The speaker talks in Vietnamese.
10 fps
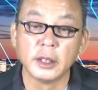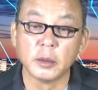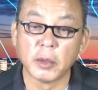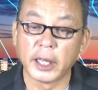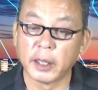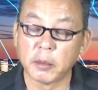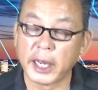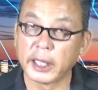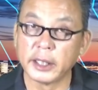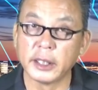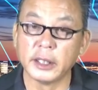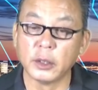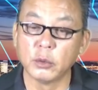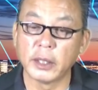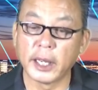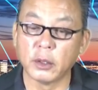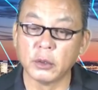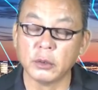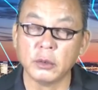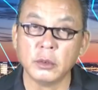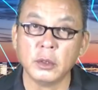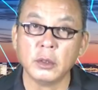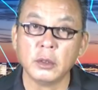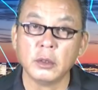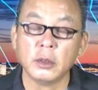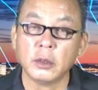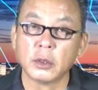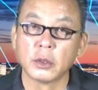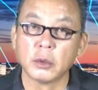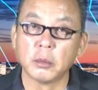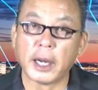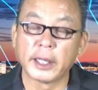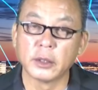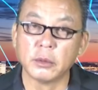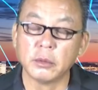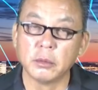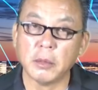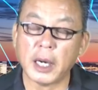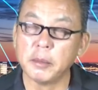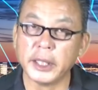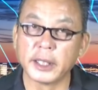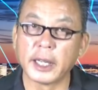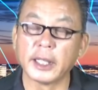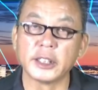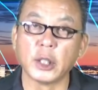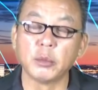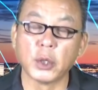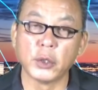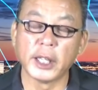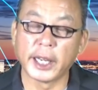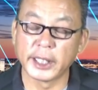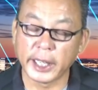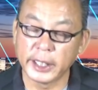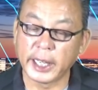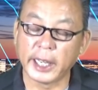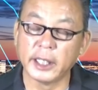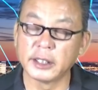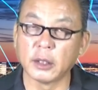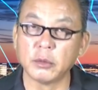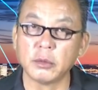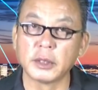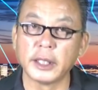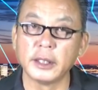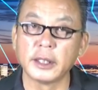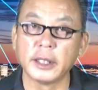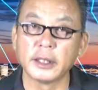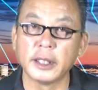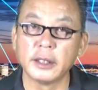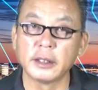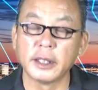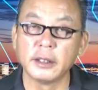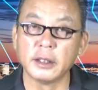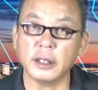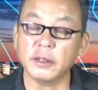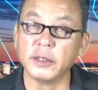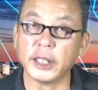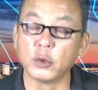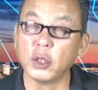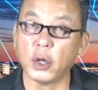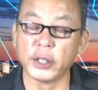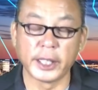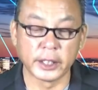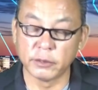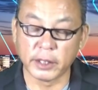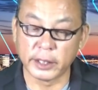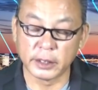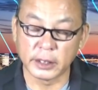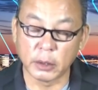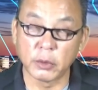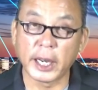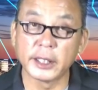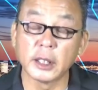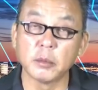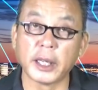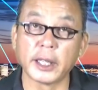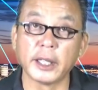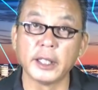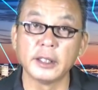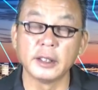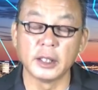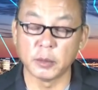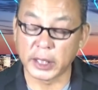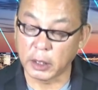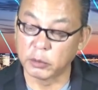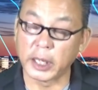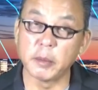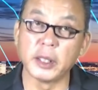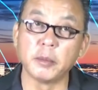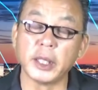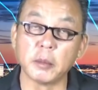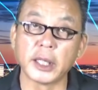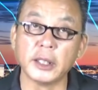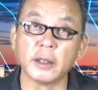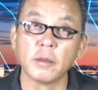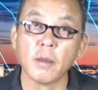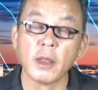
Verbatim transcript: nhưng mà bà này thì lúc nào bà cũng mở miệng ra là chống đối lại ngay cả ở trong cái cái cái cái lưỡng viện quốc hội này cũng vậy nó không có ai thích bà này hết nhưng mà không thể bịt miệng bà được